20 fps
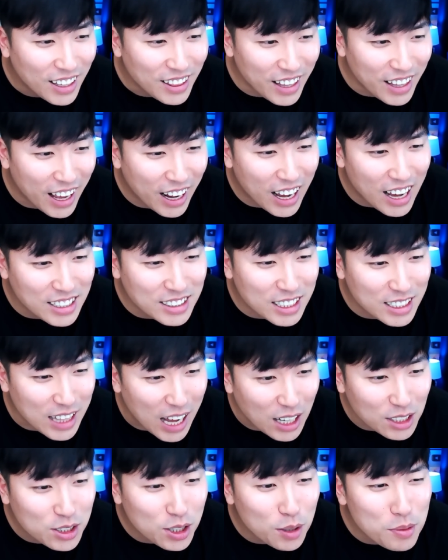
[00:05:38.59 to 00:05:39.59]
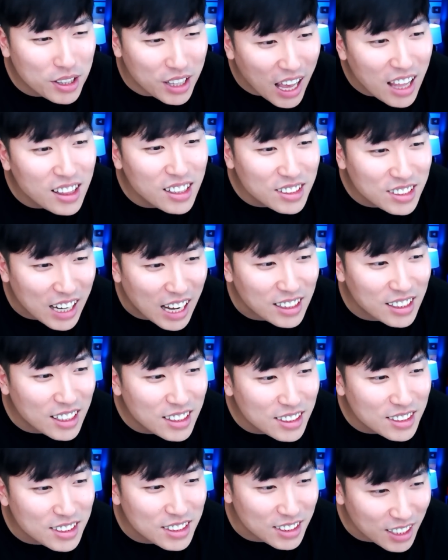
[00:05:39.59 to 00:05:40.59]
내가 이제 당첨이 됐는지 안
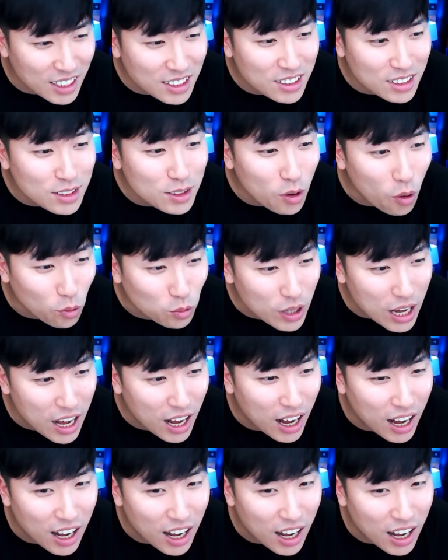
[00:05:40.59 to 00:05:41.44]
됐는지 이게 뜨는 거구나